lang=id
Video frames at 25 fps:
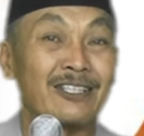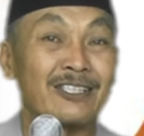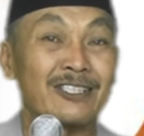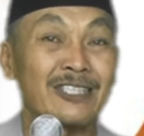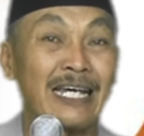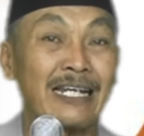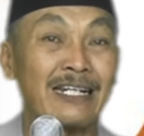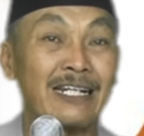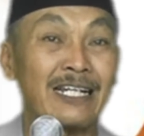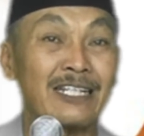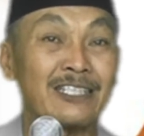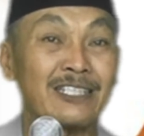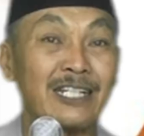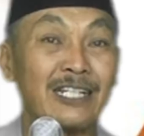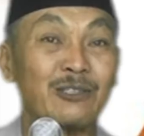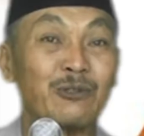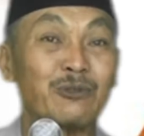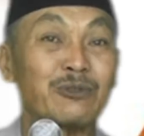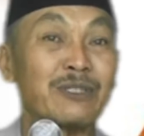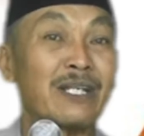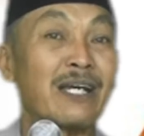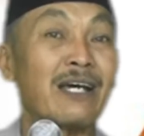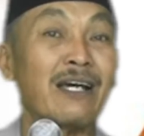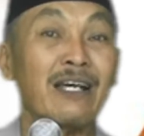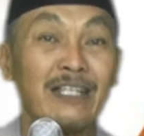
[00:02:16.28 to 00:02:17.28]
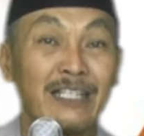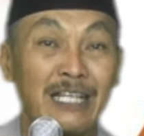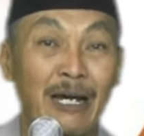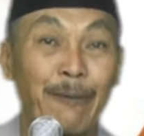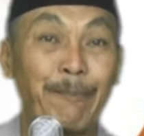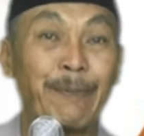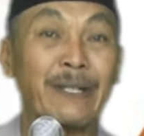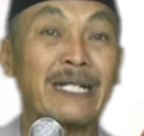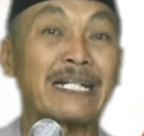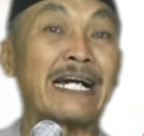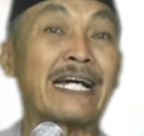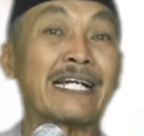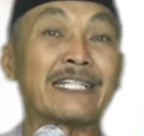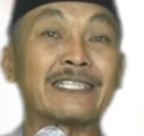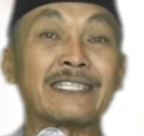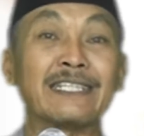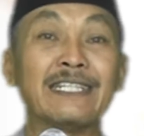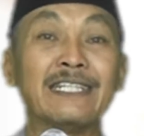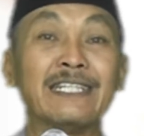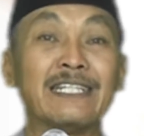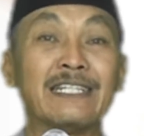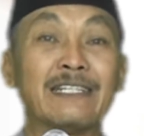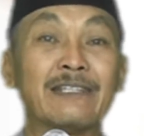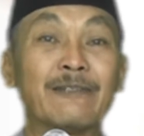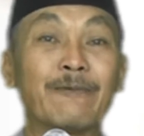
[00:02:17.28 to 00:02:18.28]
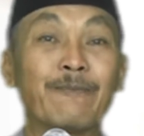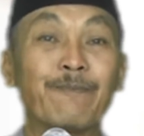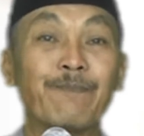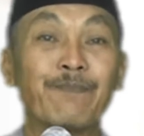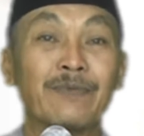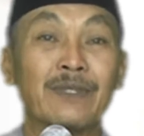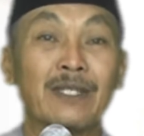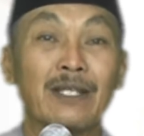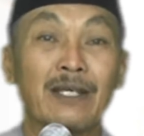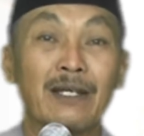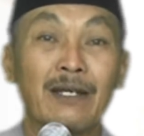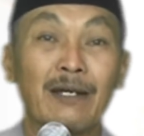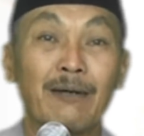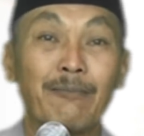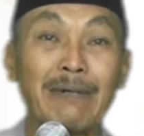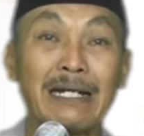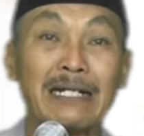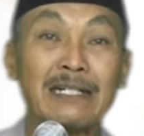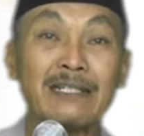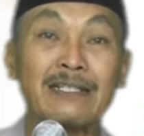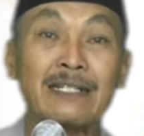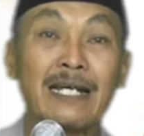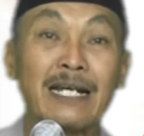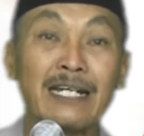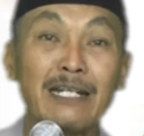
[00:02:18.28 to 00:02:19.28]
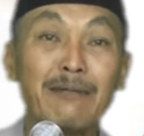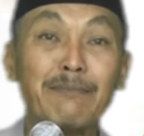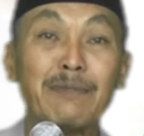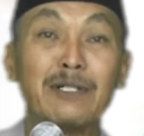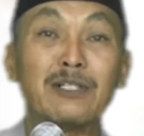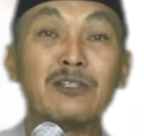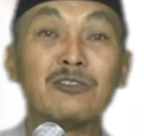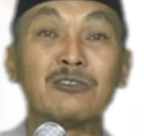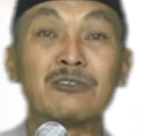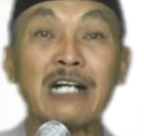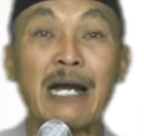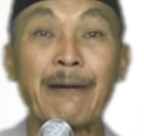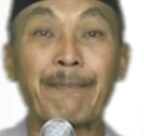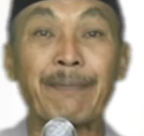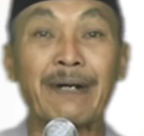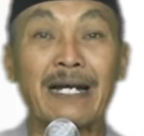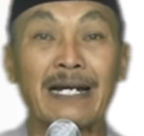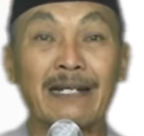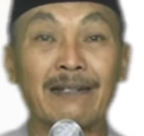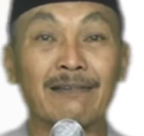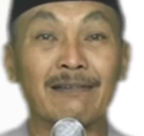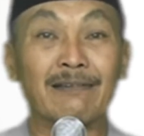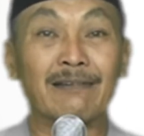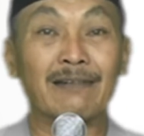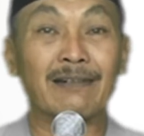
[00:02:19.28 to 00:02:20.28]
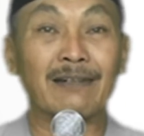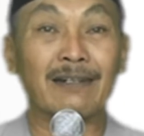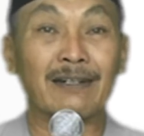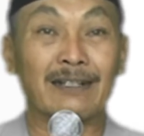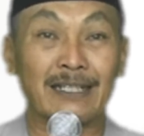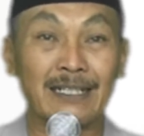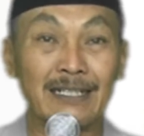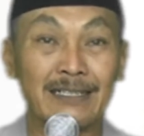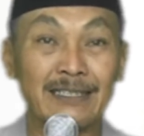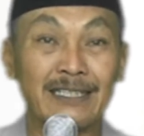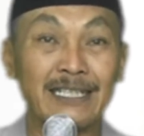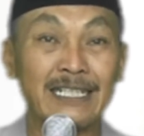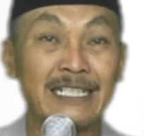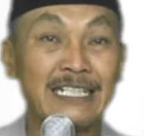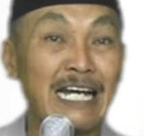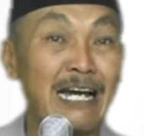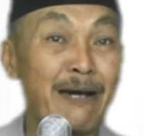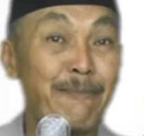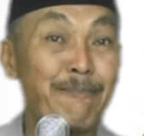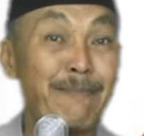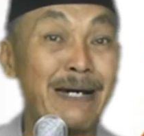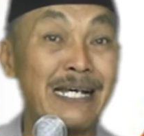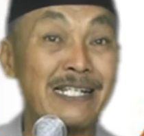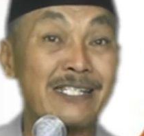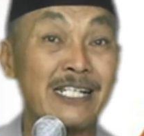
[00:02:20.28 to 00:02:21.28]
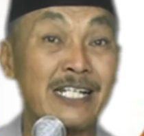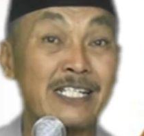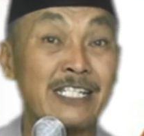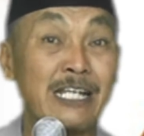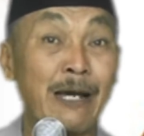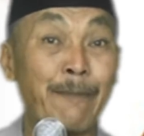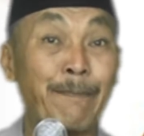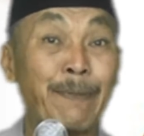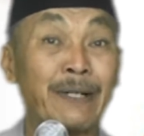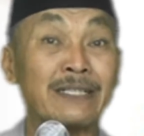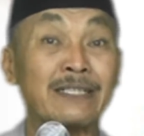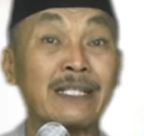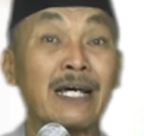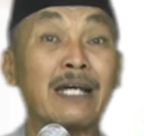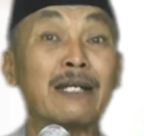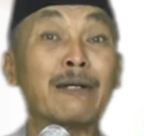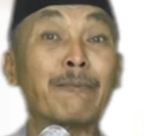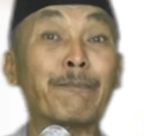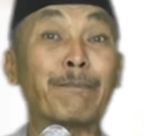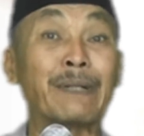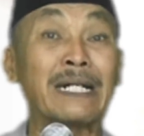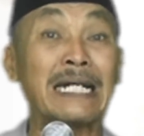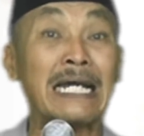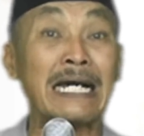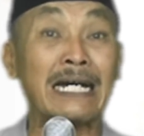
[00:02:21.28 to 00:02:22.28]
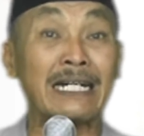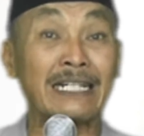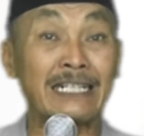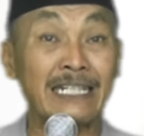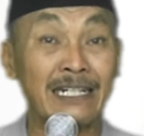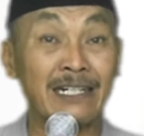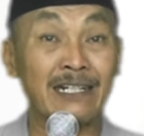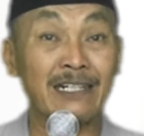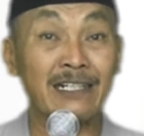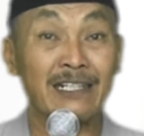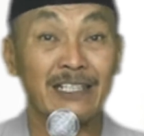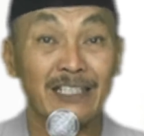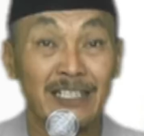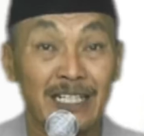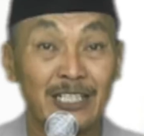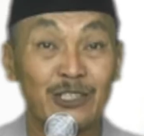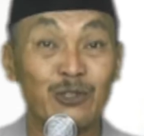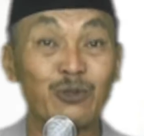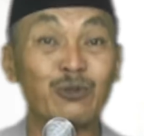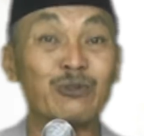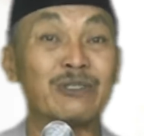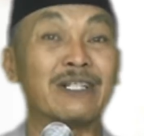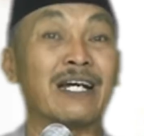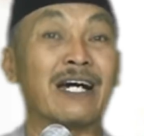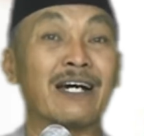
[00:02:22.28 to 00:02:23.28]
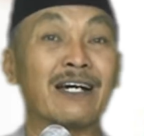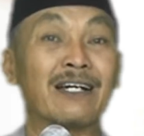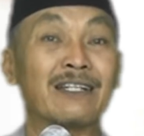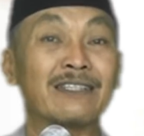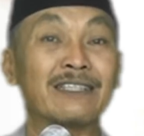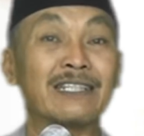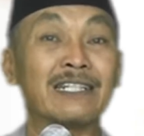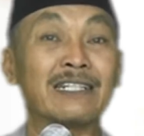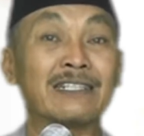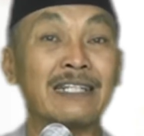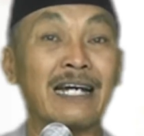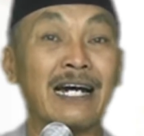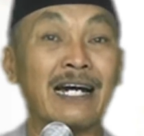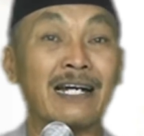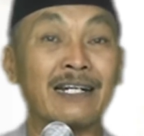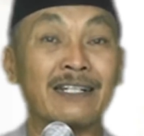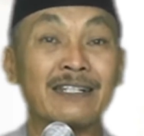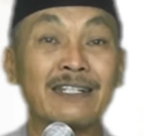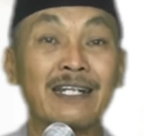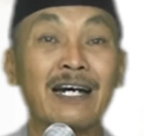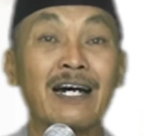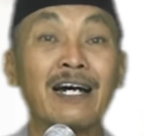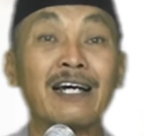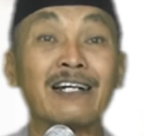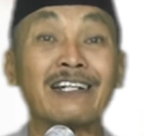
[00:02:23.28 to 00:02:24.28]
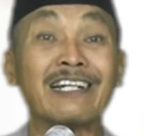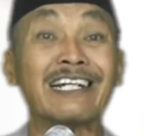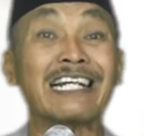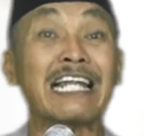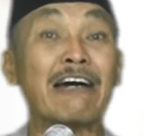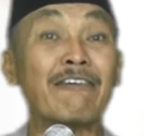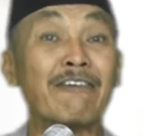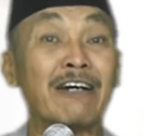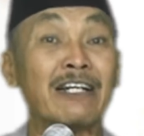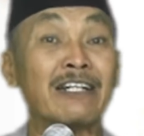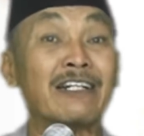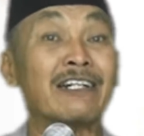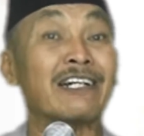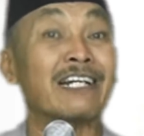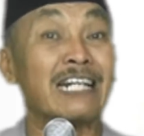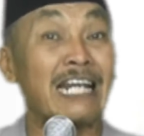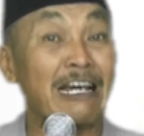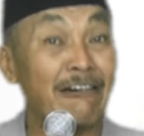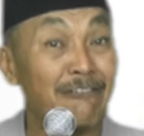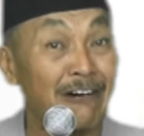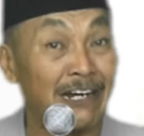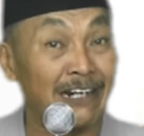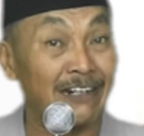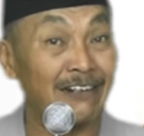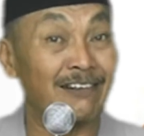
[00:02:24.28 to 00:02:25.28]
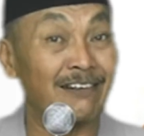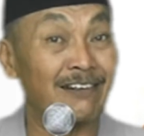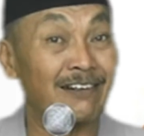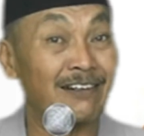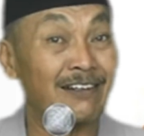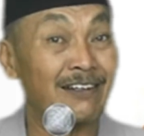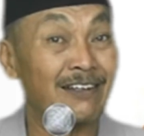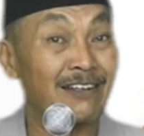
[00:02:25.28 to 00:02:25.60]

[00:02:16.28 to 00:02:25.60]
Salah satunya ya PKS ini. Mardani mengungkapkan Ketika masa jabatan berakhir, ya sudah, tidak ada relawan-relawan.